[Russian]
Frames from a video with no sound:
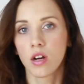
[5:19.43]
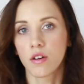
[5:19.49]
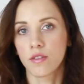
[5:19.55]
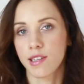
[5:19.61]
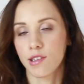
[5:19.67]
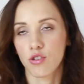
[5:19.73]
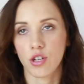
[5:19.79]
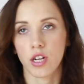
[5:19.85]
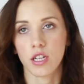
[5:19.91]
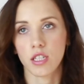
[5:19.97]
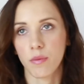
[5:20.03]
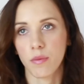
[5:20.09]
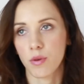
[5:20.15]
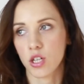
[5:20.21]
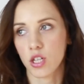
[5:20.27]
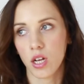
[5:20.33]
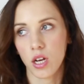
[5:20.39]
В следующий раз я
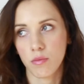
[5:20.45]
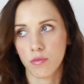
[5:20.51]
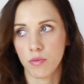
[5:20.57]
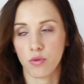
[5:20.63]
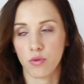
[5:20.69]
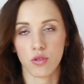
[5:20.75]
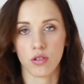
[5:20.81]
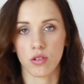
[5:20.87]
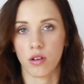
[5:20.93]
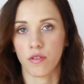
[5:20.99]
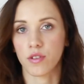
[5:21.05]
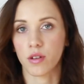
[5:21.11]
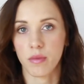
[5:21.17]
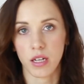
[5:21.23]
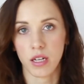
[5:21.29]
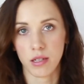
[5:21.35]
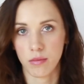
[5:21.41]
пришла, и мне просто
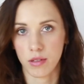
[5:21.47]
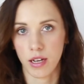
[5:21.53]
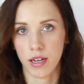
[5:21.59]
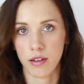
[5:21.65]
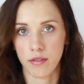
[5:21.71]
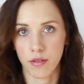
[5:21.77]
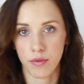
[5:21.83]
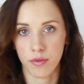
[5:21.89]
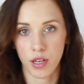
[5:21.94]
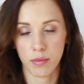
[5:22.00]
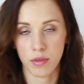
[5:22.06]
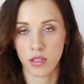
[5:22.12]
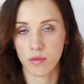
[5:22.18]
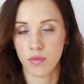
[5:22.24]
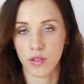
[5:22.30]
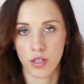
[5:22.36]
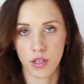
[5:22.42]
автоматом дали во время
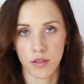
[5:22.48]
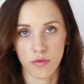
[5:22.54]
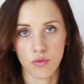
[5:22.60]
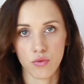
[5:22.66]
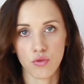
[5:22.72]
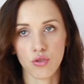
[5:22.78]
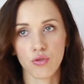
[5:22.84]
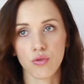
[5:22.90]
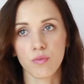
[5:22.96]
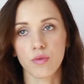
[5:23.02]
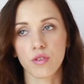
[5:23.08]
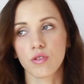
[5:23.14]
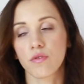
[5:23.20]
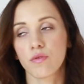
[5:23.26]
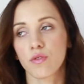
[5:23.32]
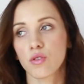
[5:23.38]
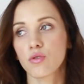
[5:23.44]
собеседования уже эту
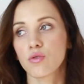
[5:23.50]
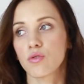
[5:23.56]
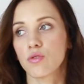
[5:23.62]
визу,